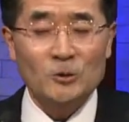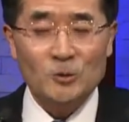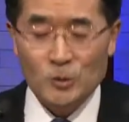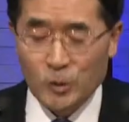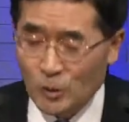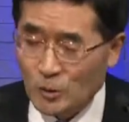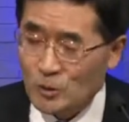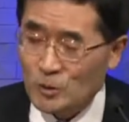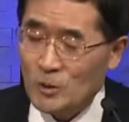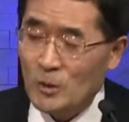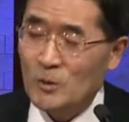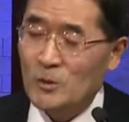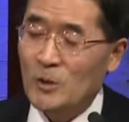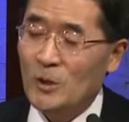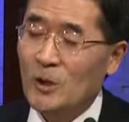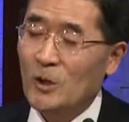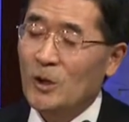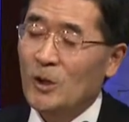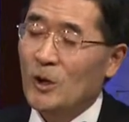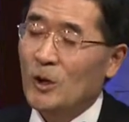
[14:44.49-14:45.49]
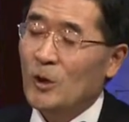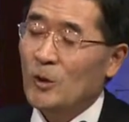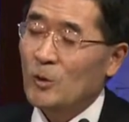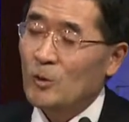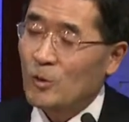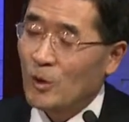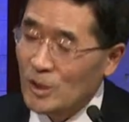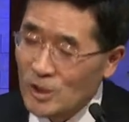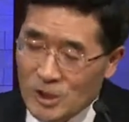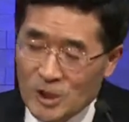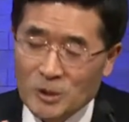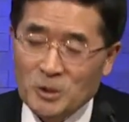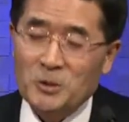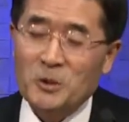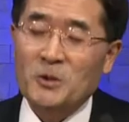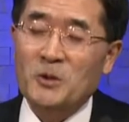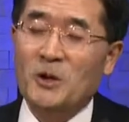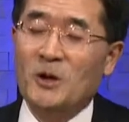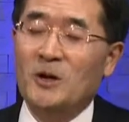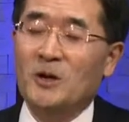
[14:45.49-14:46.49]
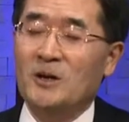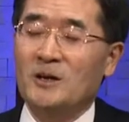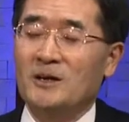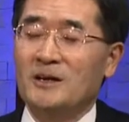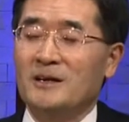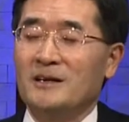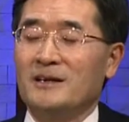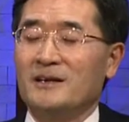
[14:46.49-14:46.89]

돈으로도 권력으로도